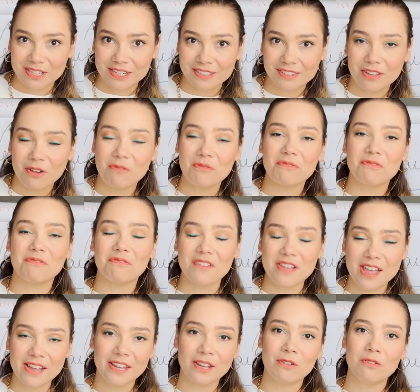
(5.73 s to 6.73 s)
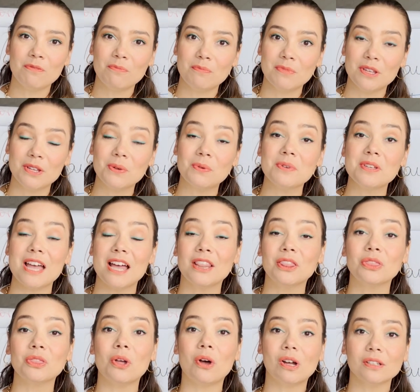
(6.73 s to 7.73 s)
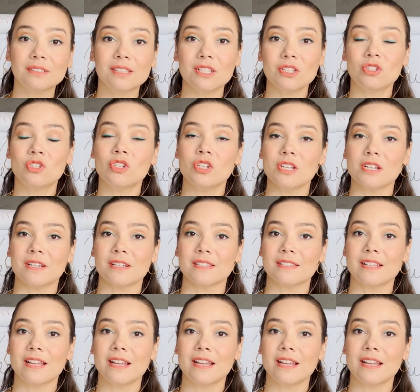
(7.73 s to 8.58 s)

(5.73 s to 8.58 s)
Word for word: Então vem aqui comigo e anota as dicas,